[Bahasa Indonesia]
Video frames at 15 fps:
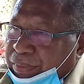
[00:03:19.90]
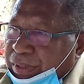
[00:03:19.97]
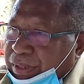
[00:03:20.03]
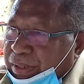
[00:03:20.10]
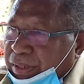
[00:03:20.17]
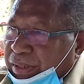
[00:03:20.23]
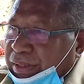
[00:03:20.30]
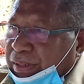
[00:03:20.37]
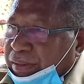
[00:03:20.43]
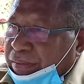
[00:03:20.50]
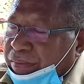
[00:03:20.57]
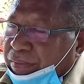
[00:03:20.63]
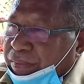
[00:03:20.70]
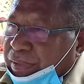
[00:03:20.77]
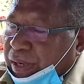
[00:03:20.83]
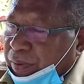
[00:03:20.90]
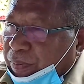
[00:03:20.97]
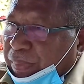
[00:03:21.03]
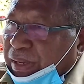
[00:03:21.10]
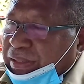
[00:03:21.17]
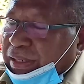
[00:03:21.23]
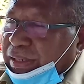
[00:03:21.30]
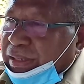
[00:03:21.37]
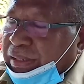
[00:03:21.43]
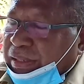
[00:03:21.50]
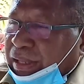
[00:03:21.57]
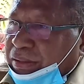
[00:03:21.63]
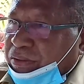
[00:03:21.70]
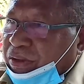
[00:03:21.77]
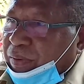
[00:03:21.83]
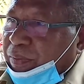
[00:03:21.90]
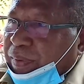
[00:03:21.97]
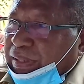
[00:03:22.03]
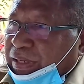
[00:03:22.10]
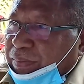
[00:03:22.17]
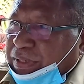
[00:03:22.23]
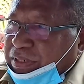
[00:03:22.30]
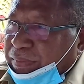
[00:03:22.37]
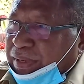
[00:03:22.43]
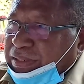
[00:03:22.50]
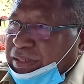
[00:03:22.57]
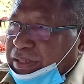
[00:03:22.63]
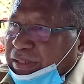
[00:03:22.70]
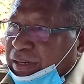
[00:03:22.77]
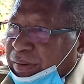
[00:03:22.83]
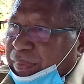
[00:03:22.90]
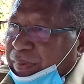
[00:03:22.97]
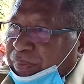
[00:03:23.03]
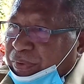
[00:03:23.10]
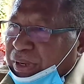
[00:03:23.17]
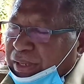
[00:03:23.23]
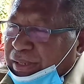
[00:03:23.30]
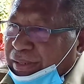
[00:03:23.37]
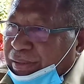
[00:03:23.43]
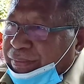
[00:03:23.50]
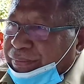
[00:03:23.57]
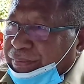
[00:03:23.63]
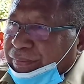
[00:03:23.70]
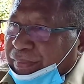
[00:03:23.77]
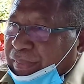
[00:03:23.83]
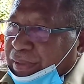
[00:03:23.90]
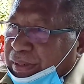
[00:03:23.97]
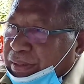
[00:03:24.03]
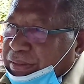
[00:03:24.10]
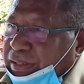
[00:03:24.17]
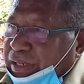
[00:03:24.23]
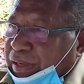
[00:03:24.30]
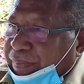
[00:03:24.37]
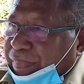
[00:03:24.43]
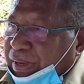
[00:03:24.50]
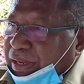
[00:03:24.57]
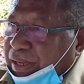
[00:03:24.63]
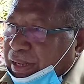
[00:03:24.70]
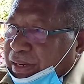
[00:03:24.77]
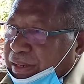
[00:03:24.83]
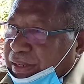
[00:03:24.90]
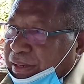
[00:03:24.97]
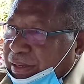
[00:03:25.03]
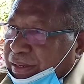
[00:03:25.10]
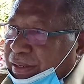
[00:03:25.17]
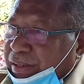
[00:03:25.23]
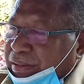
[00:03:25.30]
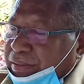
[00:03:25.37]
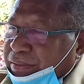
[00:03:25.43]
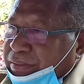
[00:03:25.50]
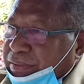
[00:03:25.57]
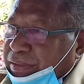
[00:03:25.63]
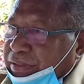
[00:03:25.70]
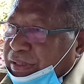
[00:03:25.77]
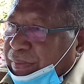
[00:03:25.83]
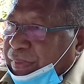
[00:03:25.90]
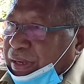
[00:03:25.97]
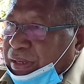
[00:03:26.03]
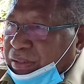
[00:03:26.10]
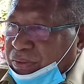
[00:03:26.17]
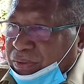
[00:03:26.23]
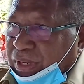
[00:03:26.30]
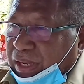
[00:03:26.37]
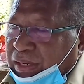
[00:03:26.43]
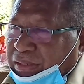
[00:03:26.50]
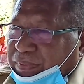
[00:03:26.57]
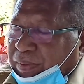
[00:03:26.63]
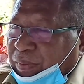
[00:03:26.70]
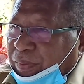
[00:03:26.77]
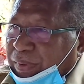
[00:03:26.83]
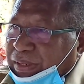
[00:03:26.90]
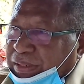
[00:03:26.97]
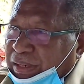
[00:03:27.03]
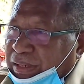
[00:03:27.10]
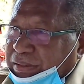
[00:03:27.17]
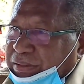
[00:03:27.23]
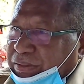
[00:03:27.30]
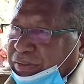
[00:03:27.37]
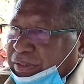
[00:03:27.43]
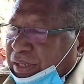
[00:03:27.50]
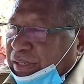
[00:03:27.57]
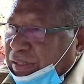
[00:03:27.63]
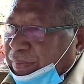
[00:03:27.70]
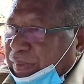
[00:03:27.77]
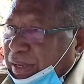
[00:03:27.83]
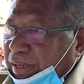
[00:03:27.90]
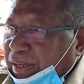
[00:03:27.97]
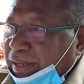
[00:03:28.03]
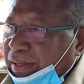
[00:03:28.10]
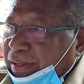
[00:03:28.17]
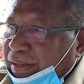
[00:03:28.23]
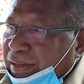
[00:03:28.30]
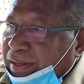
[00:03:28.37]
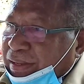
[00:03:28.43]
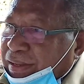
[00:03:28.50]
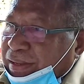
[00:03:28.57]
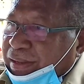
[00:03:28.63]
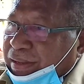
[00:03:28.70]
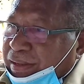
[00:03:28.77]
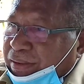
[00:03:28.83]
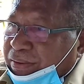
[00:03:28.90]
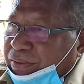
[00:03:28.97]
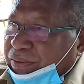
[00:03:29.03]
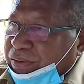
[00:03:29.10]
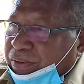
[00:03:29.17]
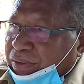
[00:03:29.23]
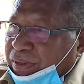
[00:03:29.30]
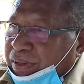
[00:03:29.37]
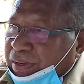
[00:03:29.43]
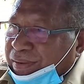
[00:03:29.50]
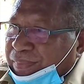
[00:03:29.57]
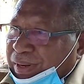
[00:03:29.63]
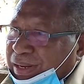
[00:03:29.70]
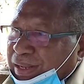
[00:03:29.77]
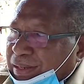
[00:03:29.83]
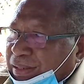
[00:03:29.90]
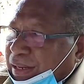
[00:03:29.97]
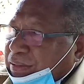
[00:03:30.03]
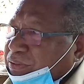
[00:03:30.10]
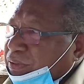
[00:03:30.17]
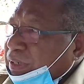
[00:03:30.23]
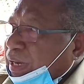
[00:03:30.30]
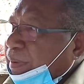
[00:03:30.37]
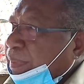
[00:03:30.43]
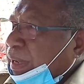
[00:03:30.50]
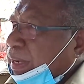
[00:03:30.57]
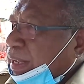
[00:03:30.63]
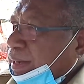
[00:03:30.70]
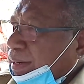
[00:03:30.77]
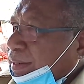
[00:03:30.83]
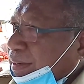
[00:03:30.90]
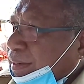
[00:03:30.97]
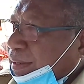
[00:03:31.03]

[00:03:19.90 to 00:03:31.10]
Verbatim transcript: di kabupaten kita atau kabupaten masing-masing di tanah Papua ini. Sehingga pagi hari ini kita bagi tugas, kabupaten dan seterusnya kita bagi untuk melihat langsung di lapangan.